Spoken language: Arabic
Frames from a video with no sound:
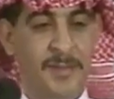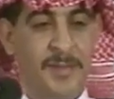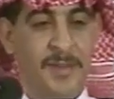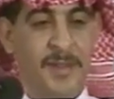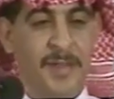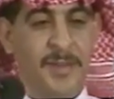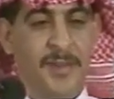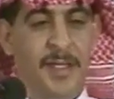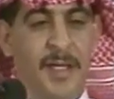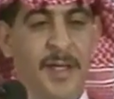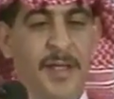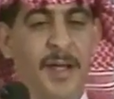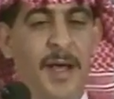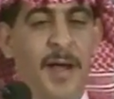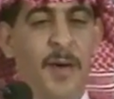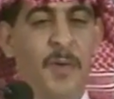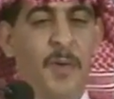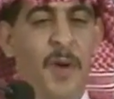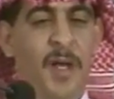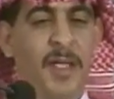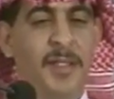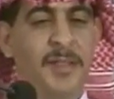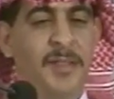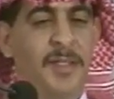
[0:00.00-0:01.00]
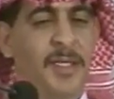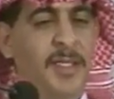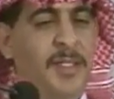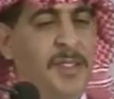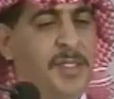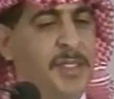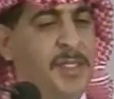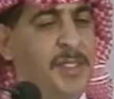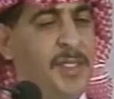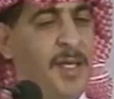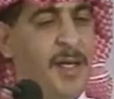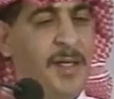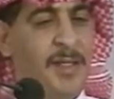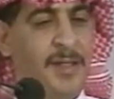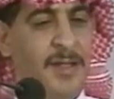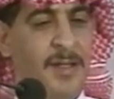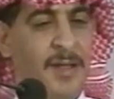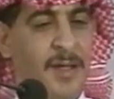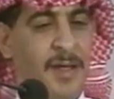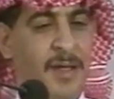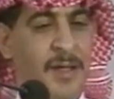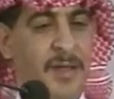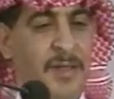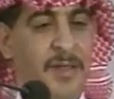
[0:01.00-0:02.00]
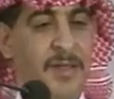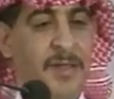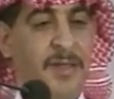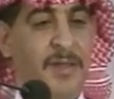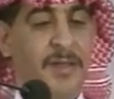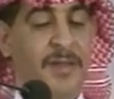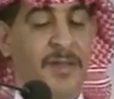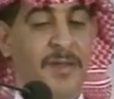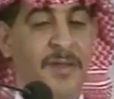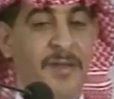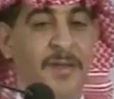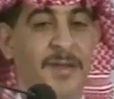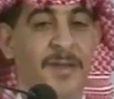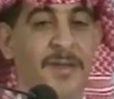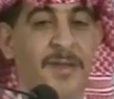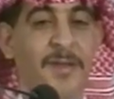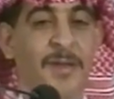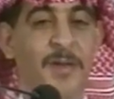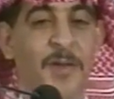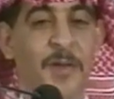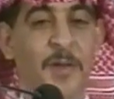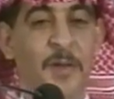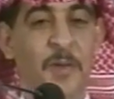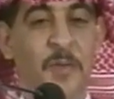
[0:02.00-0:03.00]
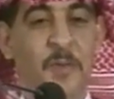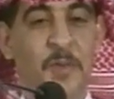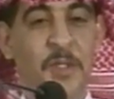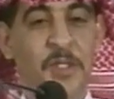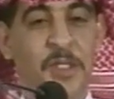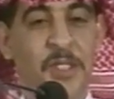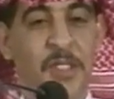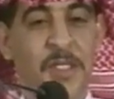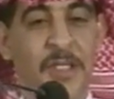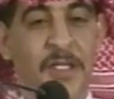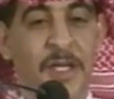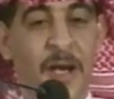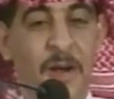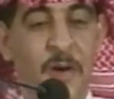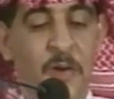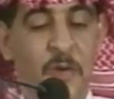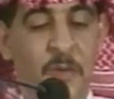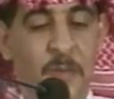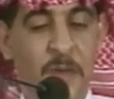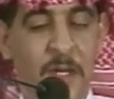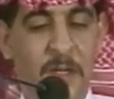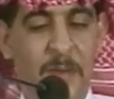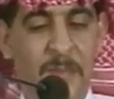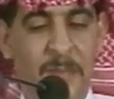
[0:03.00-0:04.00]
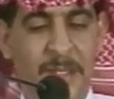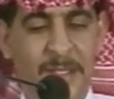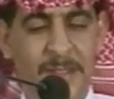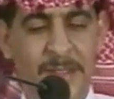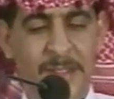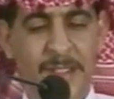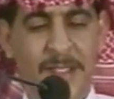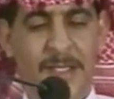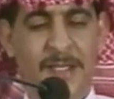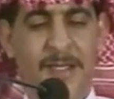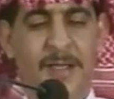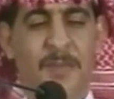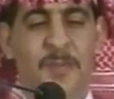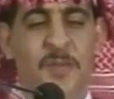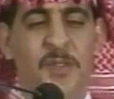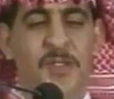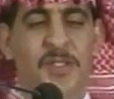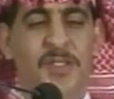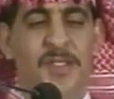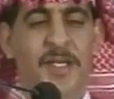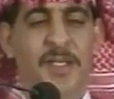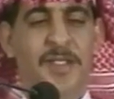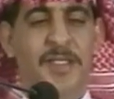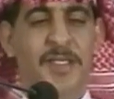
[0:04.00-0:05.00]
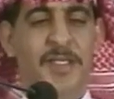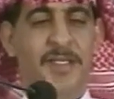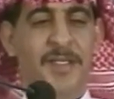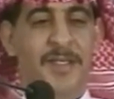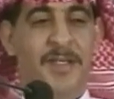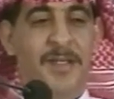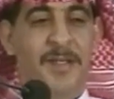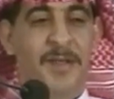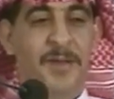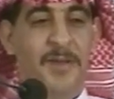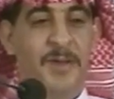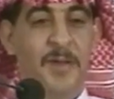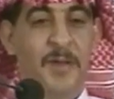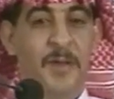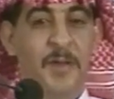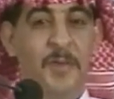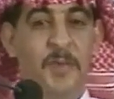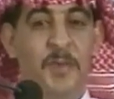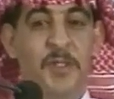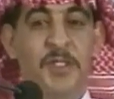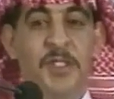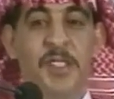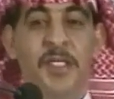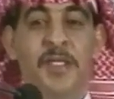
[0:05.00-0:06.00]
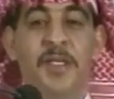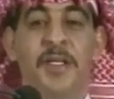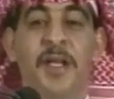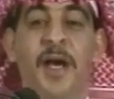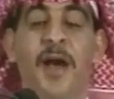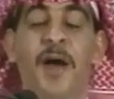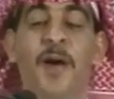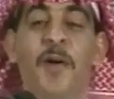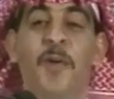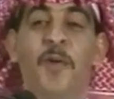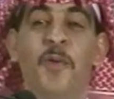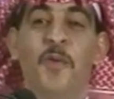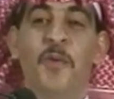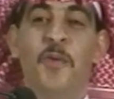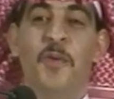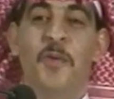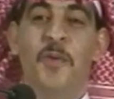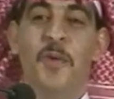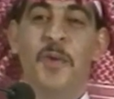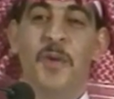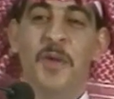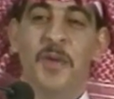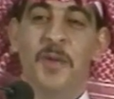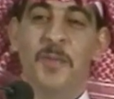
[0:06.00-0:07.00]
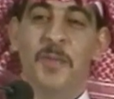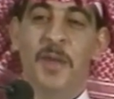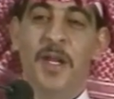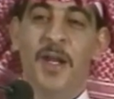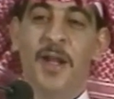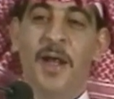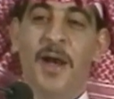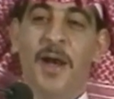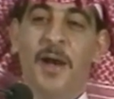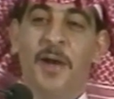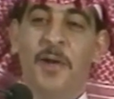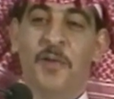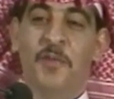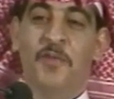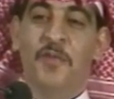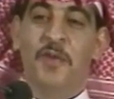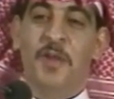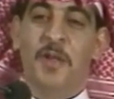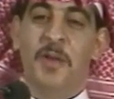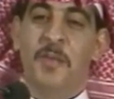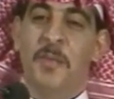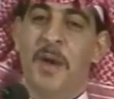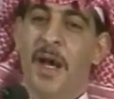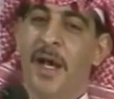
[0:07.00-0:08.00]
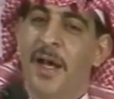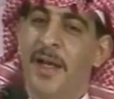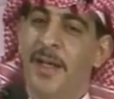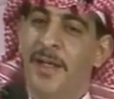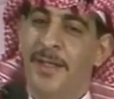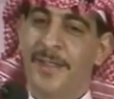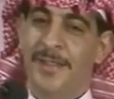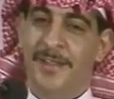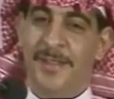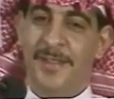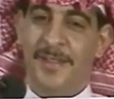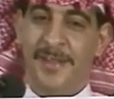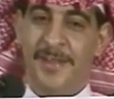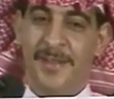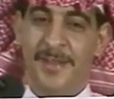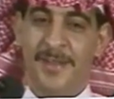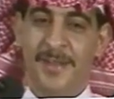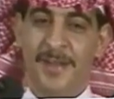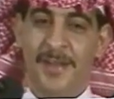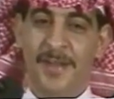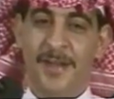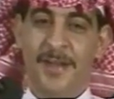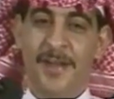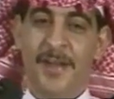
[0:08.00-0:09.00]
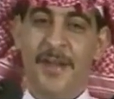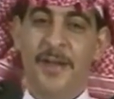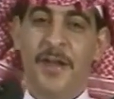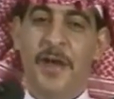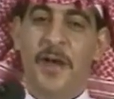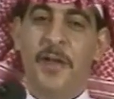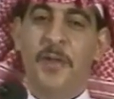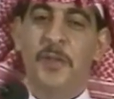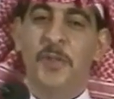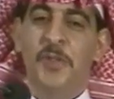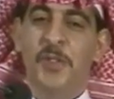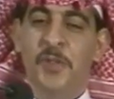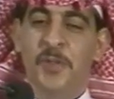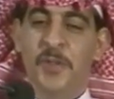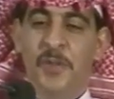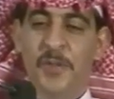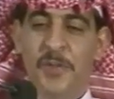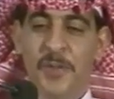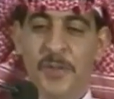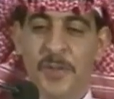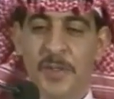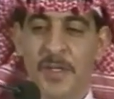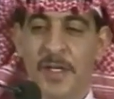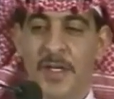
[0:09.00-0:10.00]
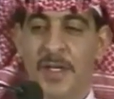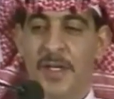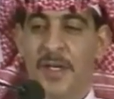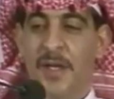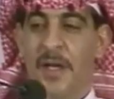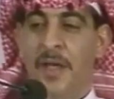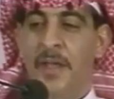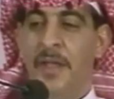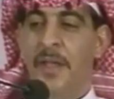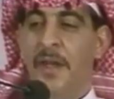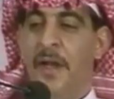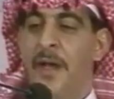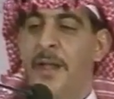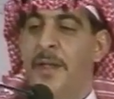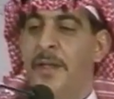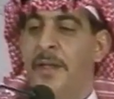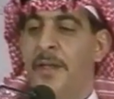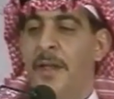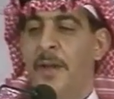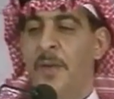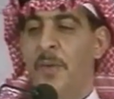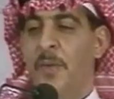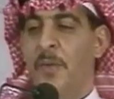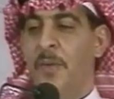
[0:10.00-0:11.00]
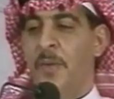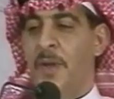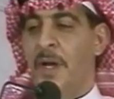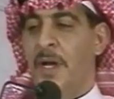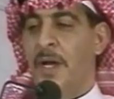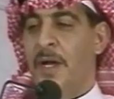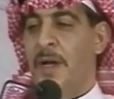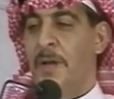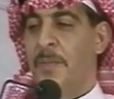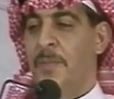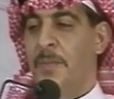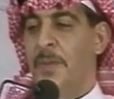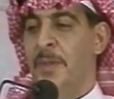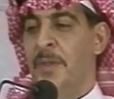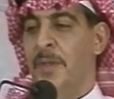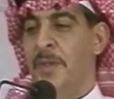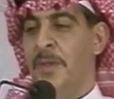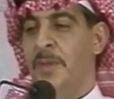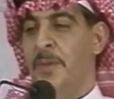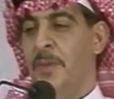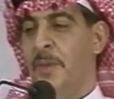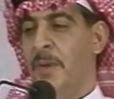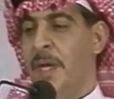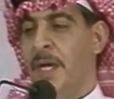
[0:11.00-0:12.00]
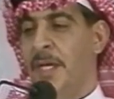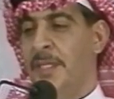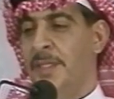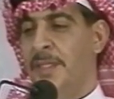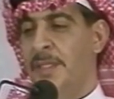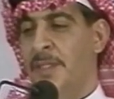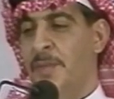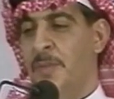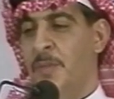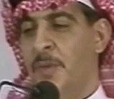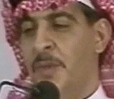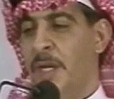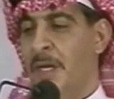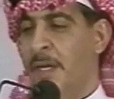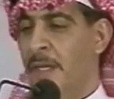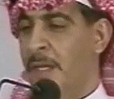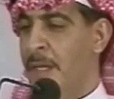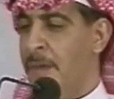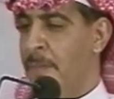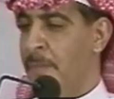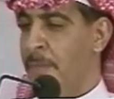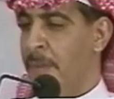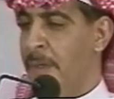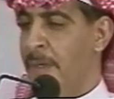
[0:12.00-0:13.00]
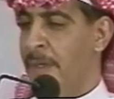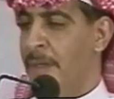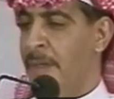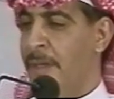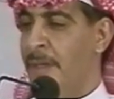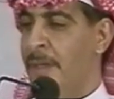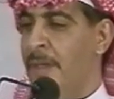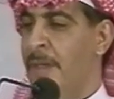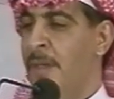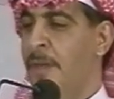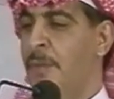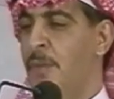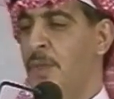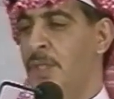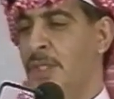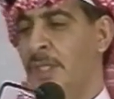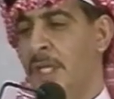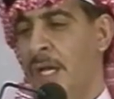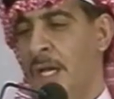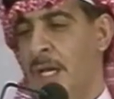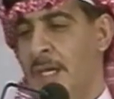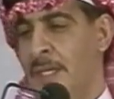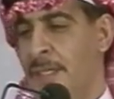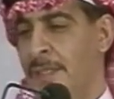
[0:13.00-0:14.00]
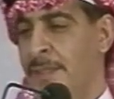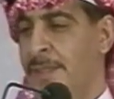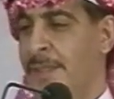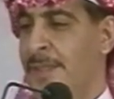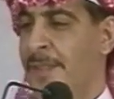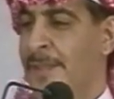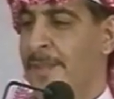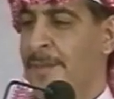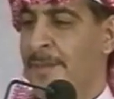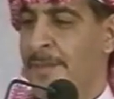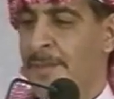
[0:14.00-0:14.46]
قطعناه حتى الجدار الأخير وجئناه بالمنطق المستدير وجئناه بالأحرف البائدة لنا نزل غير أن الغراب يقاسمنا القبر والشاهدة